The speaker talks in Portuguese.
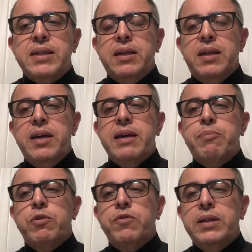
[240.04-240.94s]
aqui,
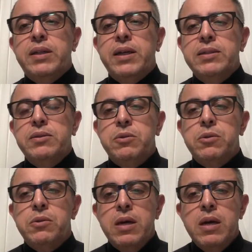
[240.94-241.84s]

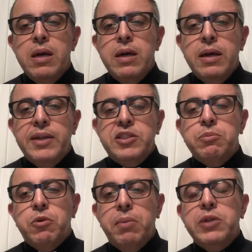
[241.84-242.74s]
aproveitando esse
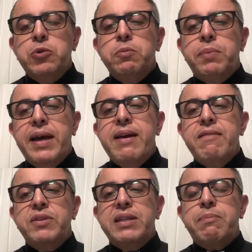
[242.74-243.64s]
momento
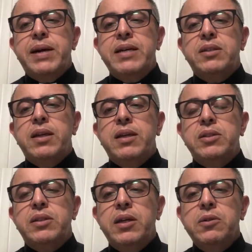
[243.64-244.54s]
breve da partilha de
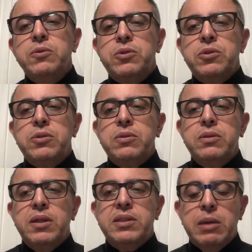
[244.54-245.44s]
Deus,
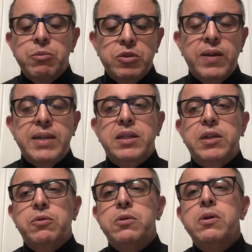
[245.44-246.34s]
estamos
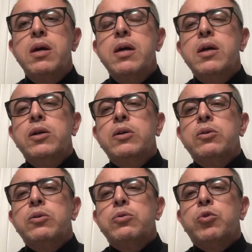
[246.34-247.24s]
fazendo
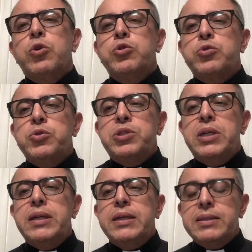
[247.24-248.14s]
todos os
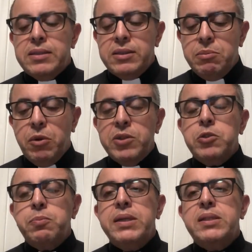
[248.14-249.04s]
dias, de modo
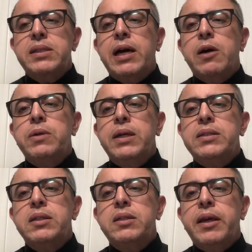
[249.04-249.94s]
especial
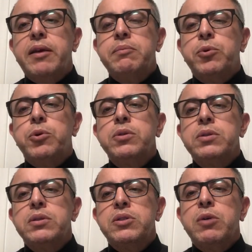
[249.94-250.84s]
neste tempo
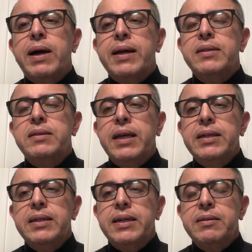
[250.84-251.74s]
de
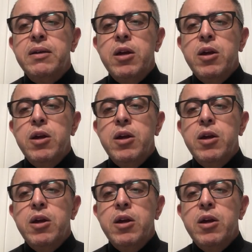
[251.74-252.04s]
quarentena